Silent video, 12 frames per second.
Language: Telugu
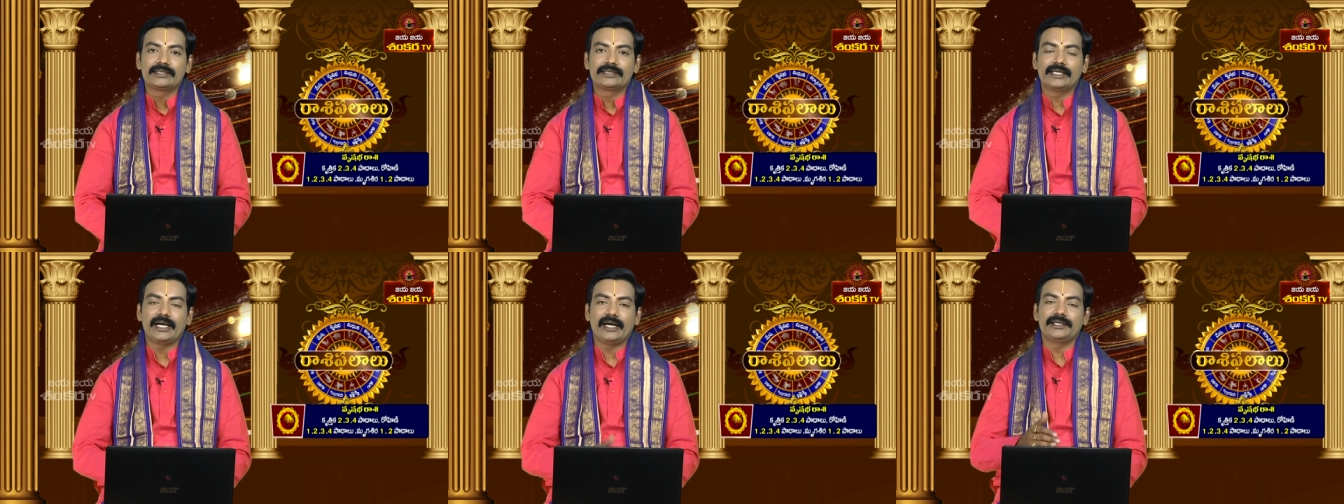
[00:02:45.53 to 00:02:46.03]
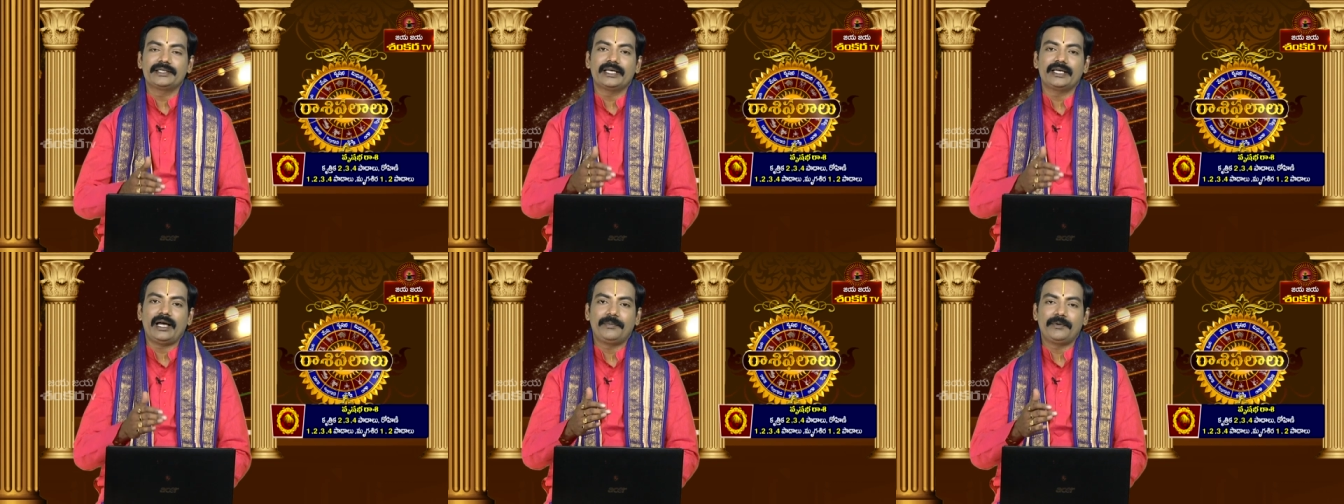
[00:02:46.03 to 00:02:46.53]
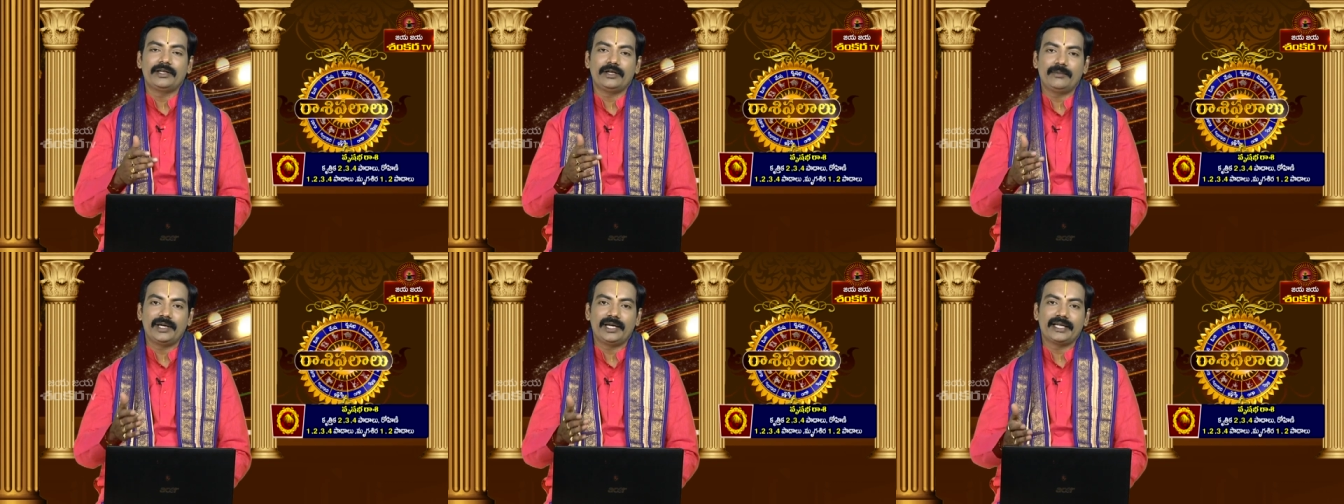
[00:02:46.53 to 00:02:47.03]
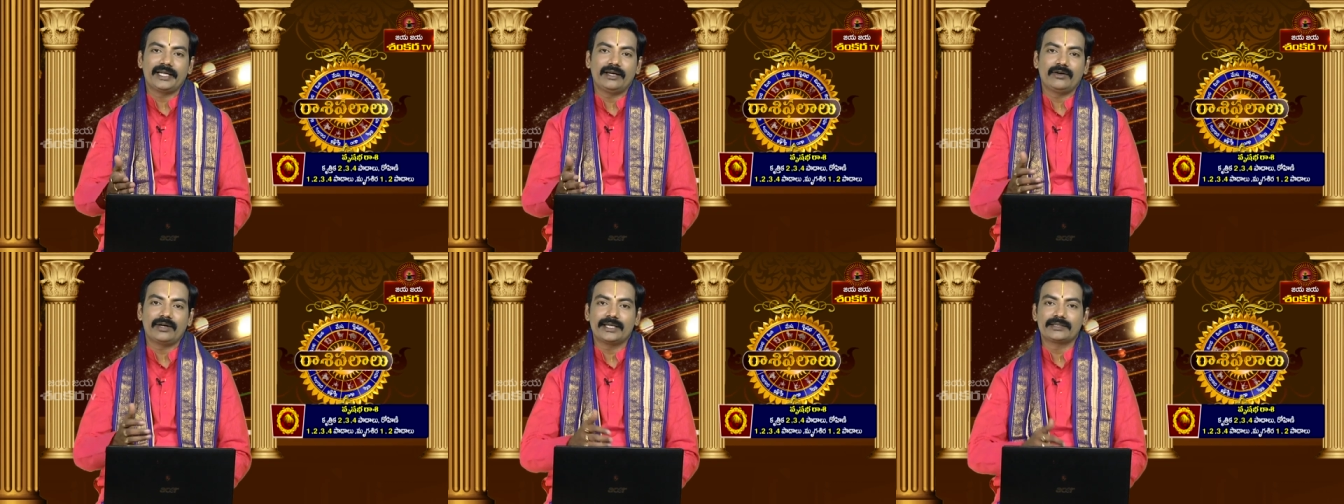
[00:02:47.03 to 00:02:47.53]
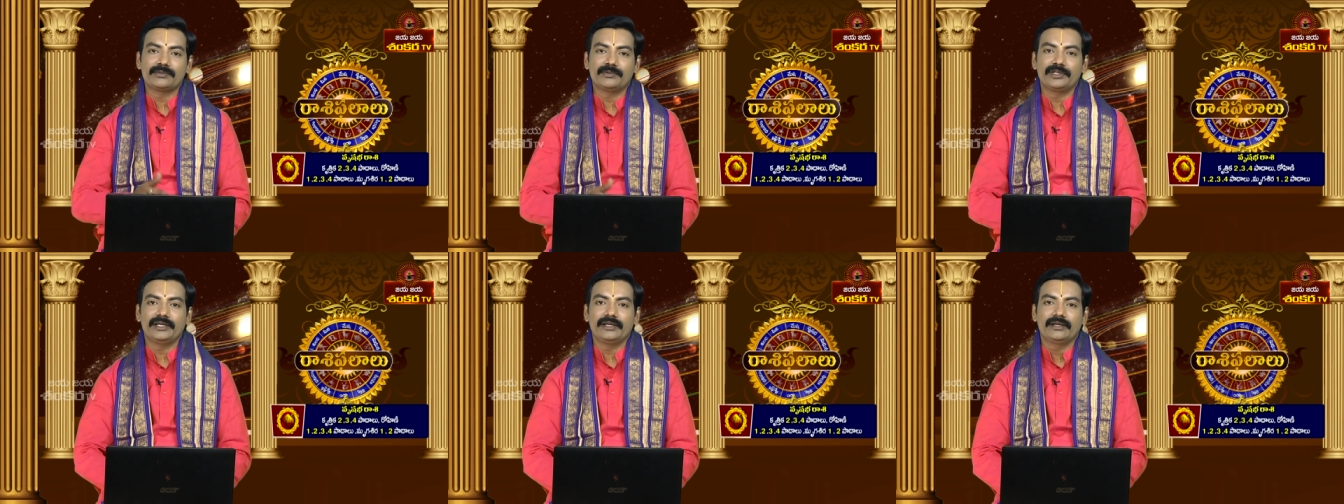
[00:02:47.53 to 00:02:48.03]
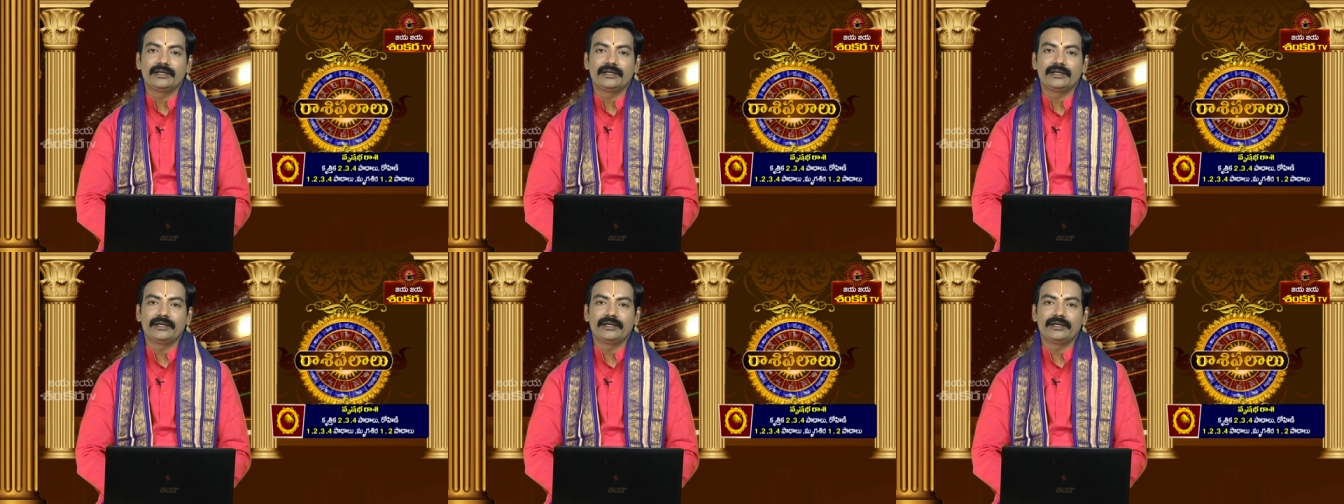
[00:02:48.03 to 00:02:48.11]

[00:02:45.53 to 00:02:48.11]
శ్రీల నుంచి అపవాదమాలు కలిగే అవకాశం ఉంది